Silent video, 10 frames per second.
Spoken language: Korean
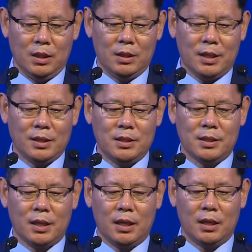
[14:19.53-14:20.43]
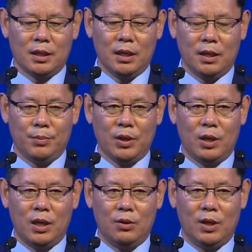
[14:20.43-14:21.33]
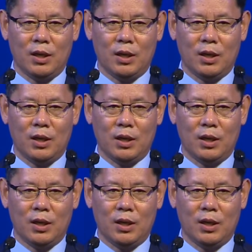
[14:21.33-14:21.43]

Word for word: 사실상의 평화와